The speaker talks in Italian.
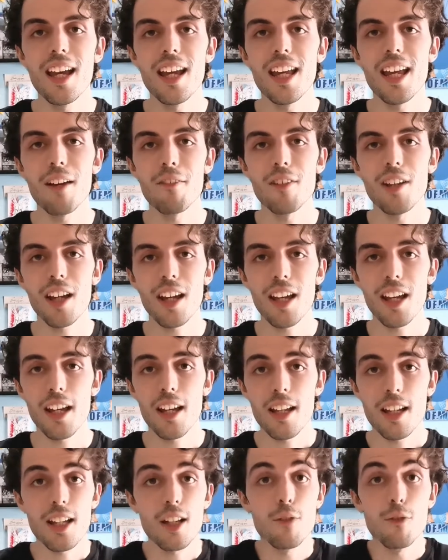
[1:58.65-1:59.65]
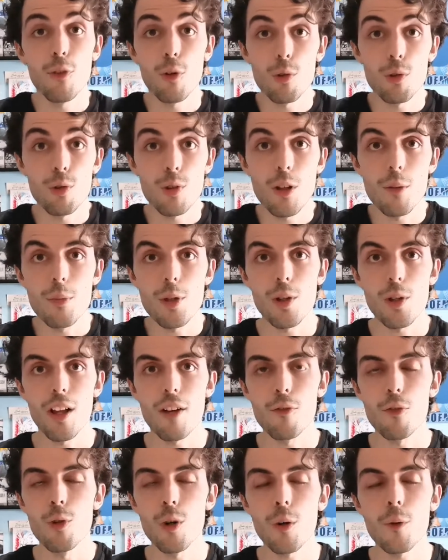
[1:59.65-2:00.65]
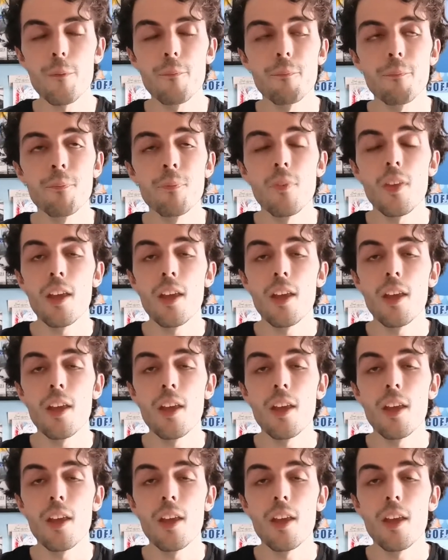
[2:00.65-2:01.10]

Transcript: e, avere il frutto del mio lavoro.